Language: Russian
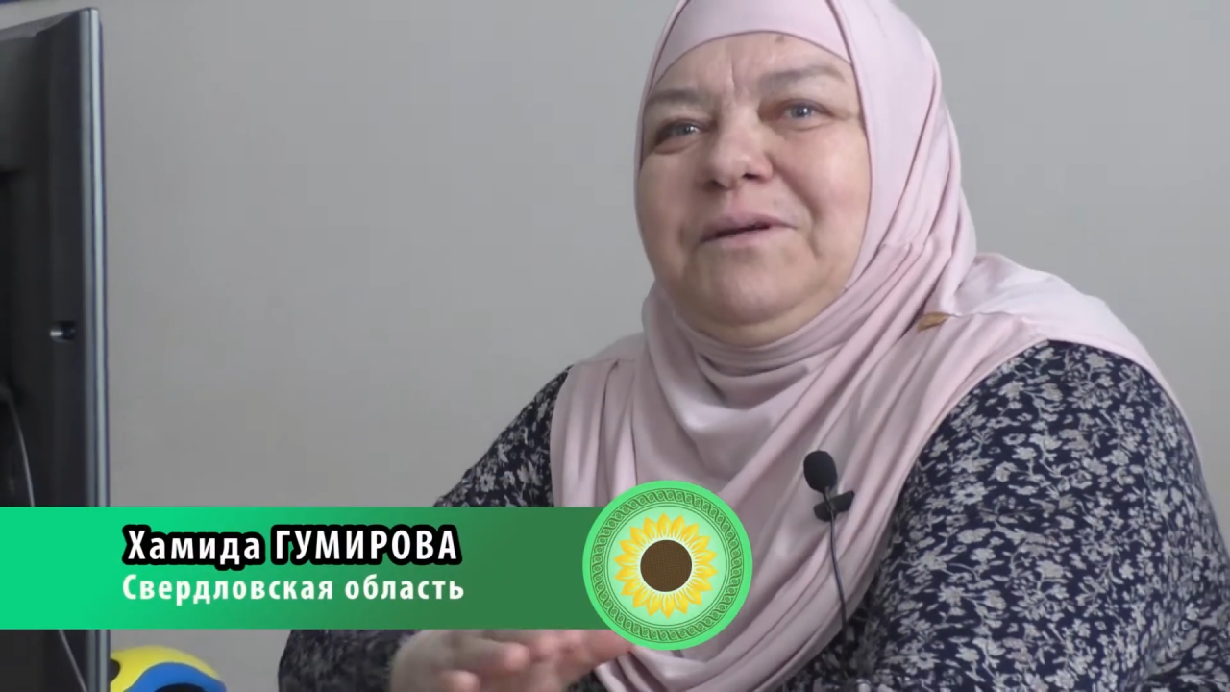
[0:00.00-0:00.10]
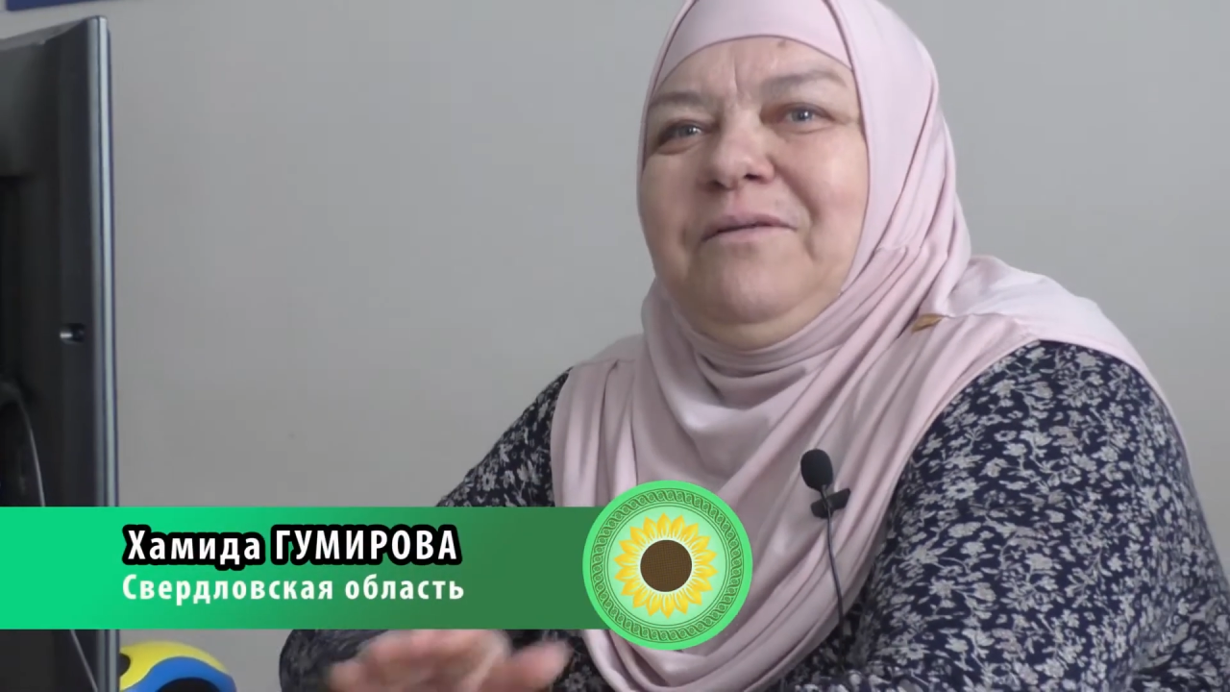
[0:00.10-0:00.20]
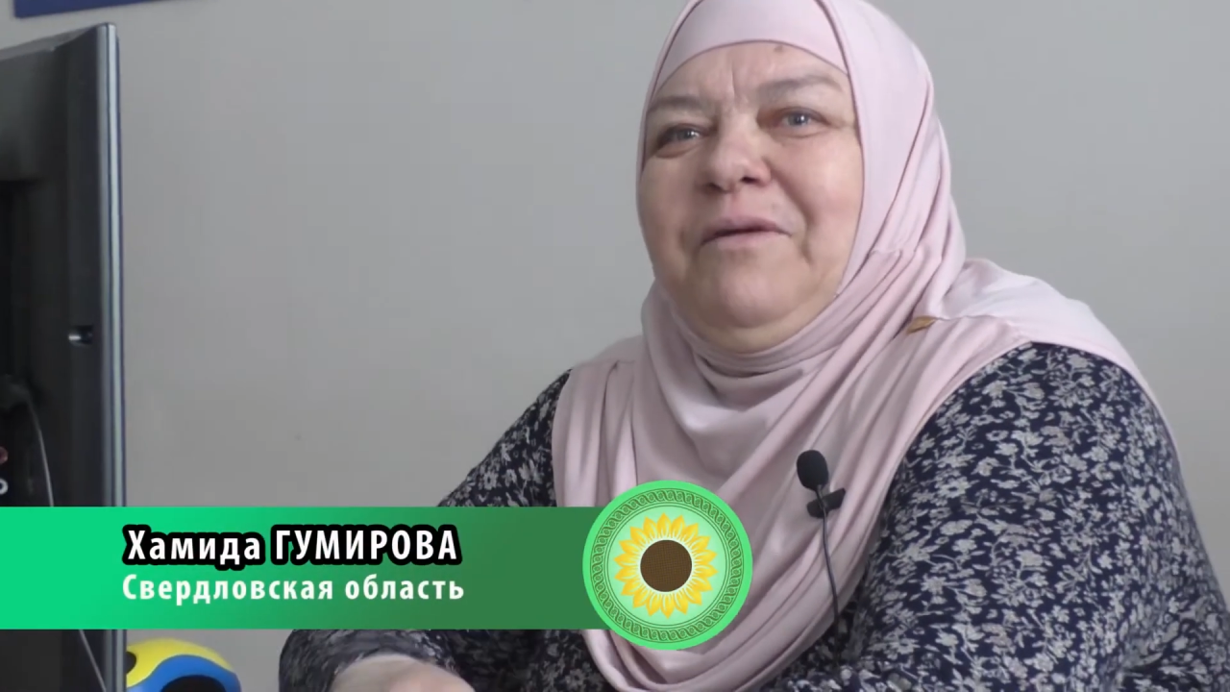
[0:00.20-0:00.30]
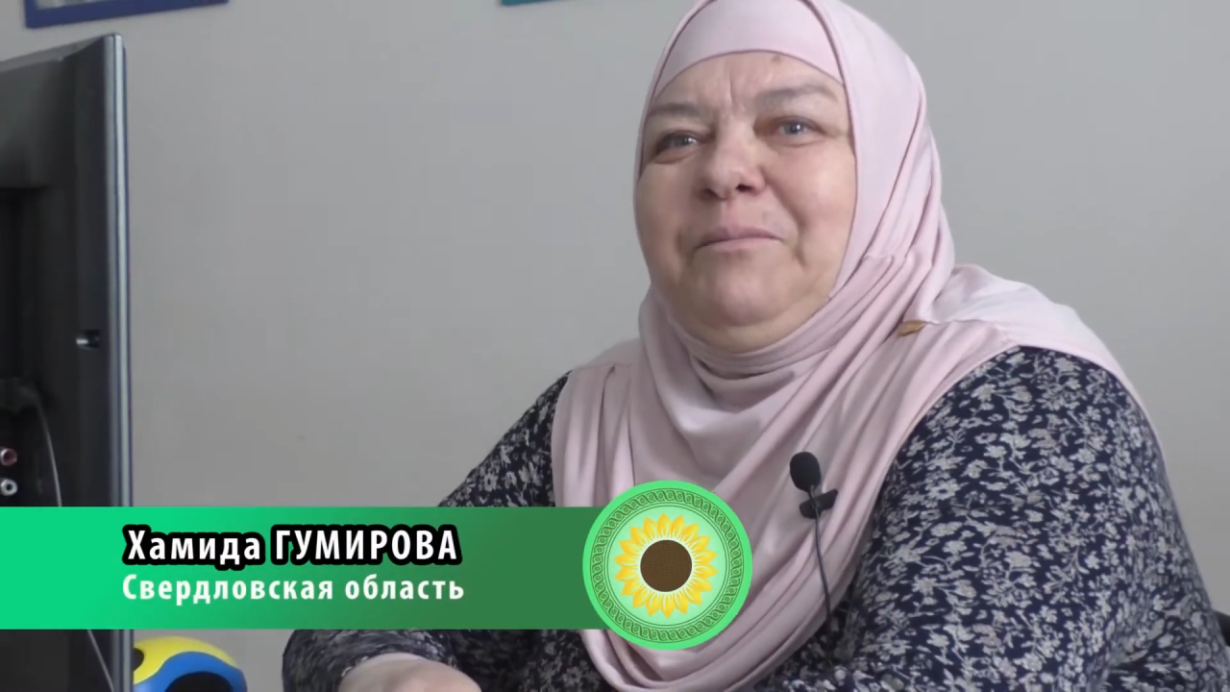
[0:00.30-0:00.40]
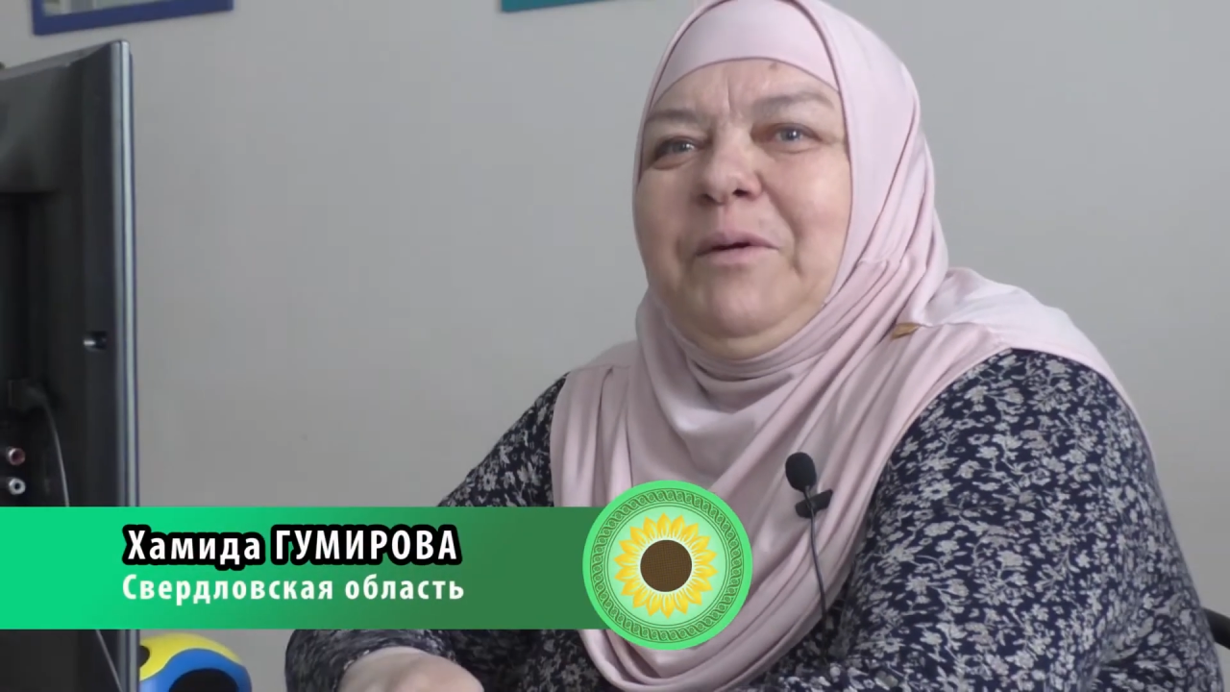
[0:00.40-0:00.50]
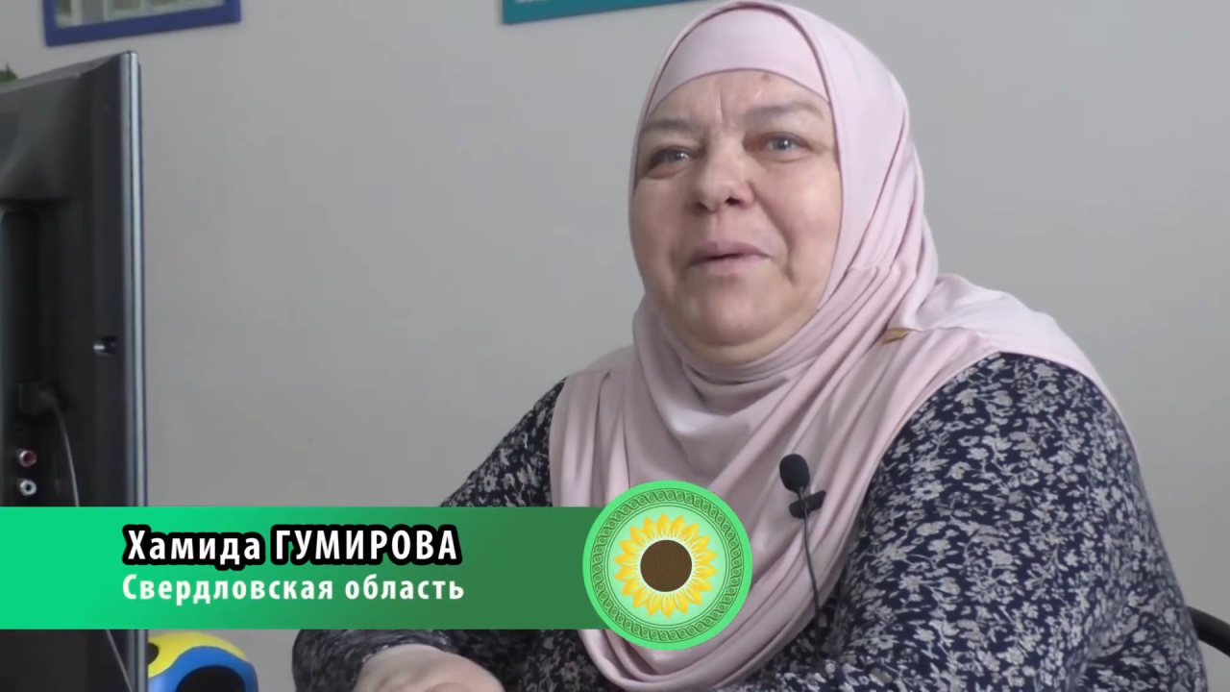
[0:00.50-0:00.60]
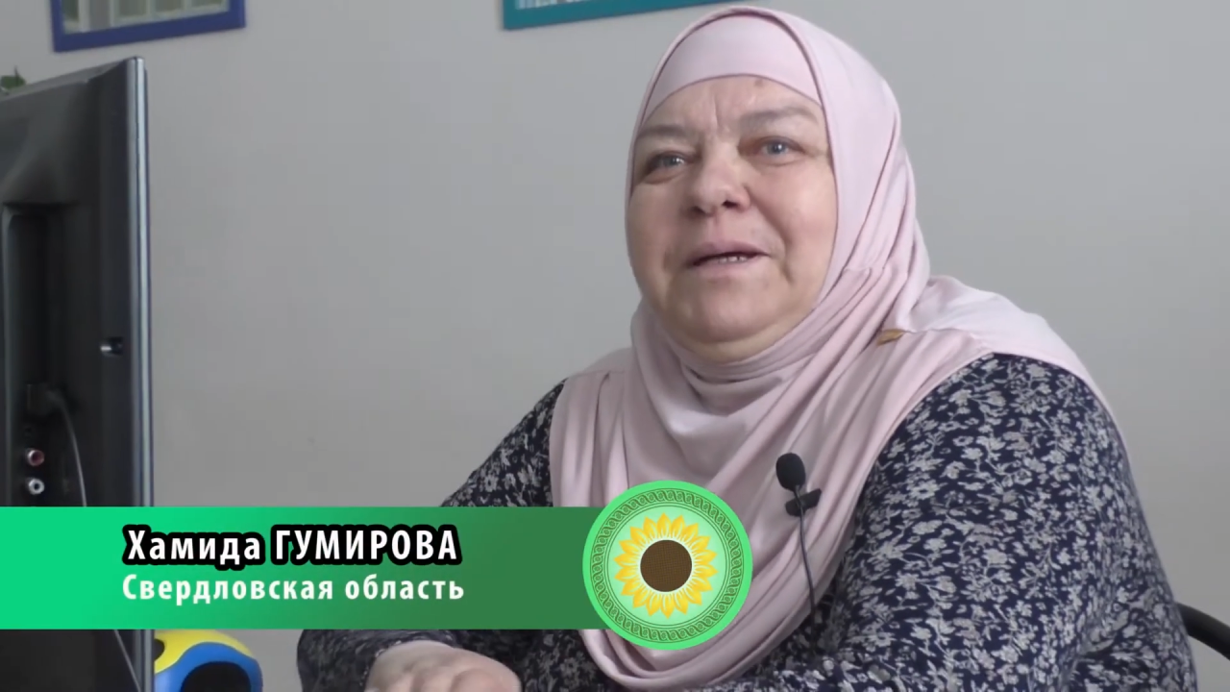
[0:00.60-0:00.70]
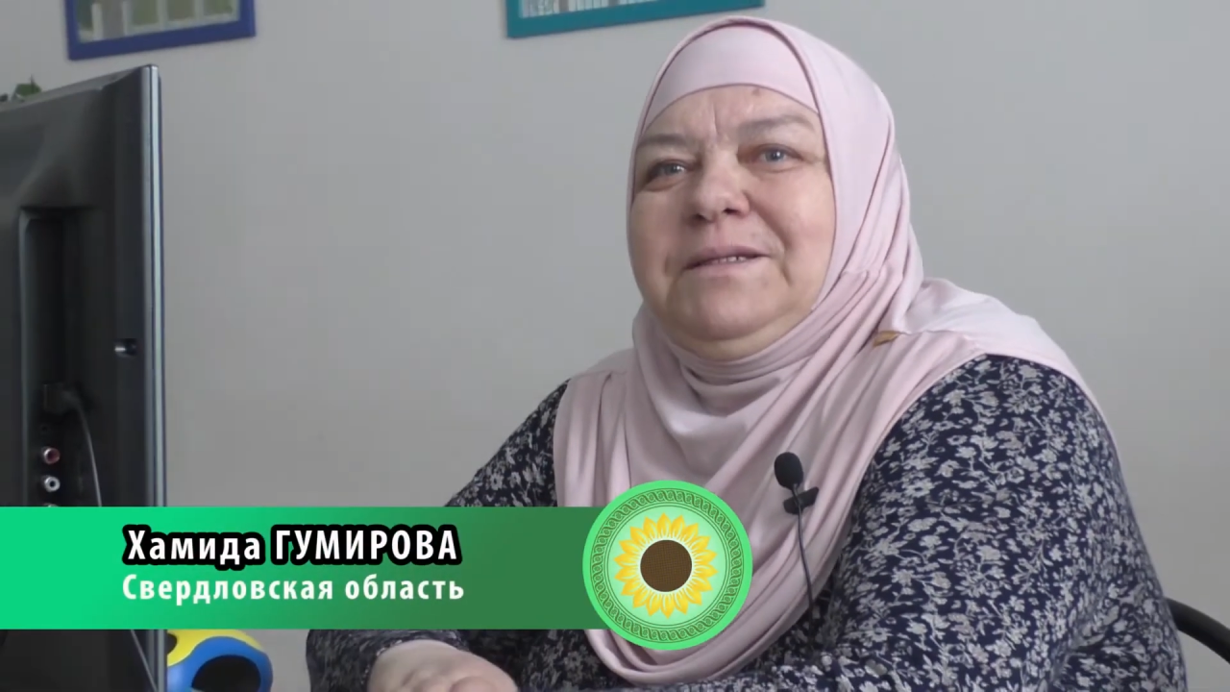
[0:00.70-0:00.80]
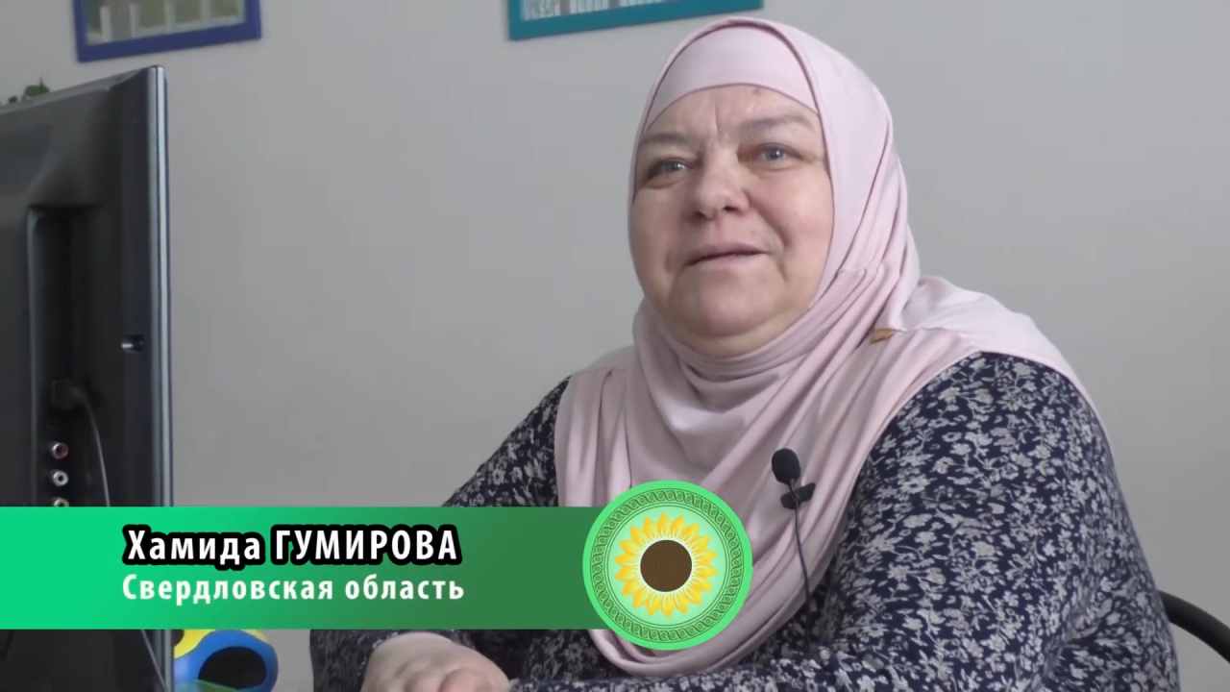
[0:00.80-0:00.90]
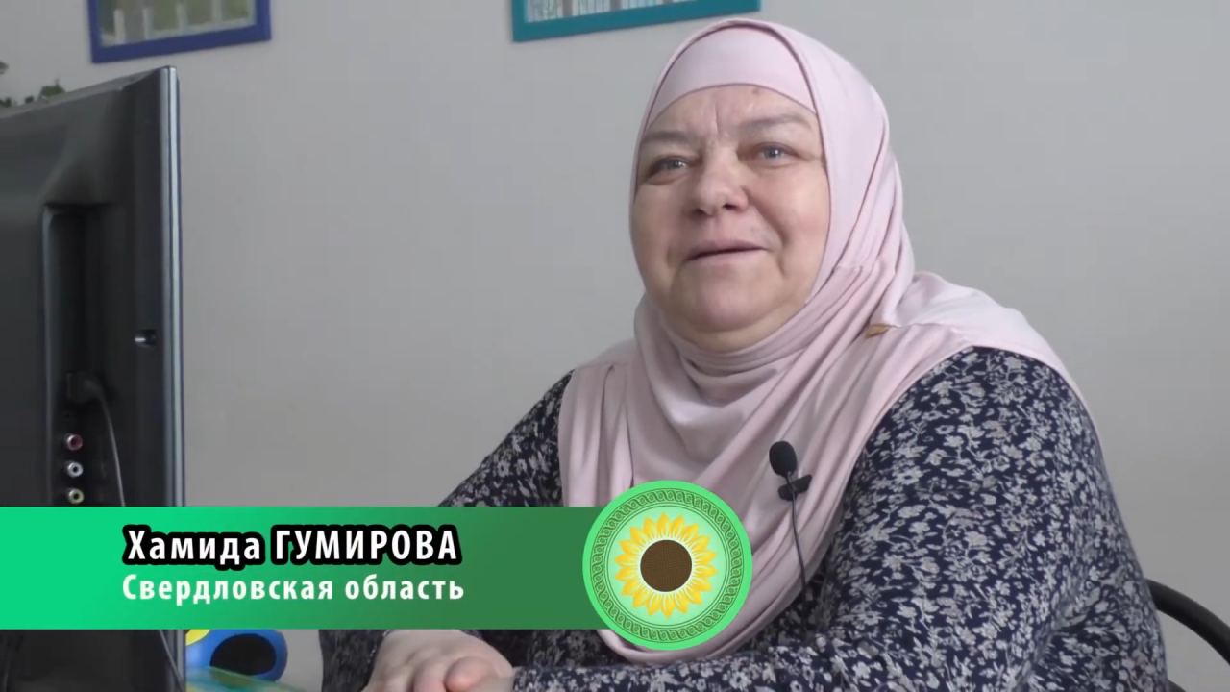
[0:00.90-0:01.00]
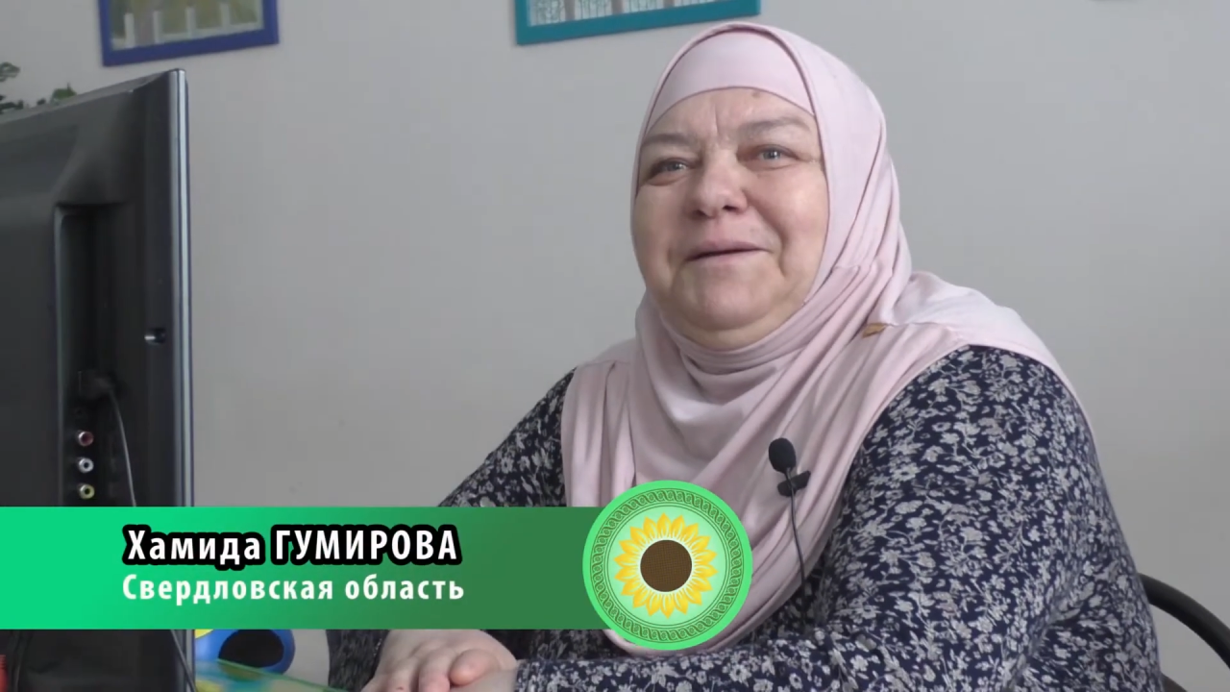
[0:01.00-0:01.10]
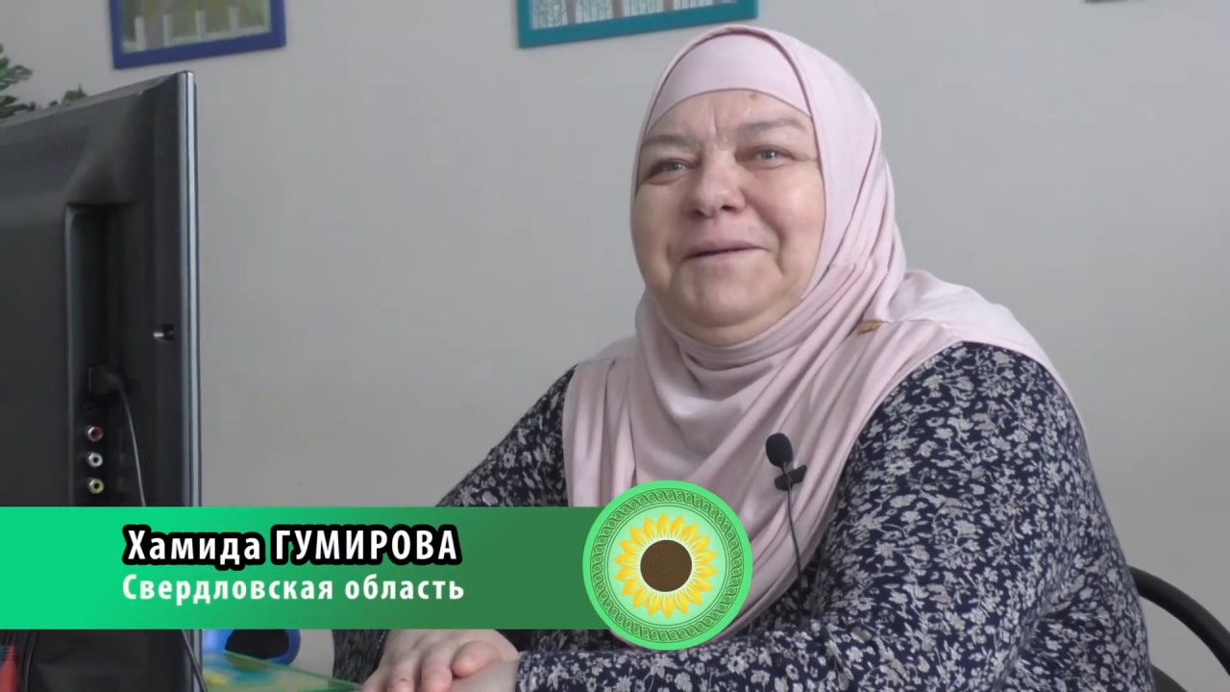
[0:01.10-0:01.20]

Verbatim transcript: к вам попасть.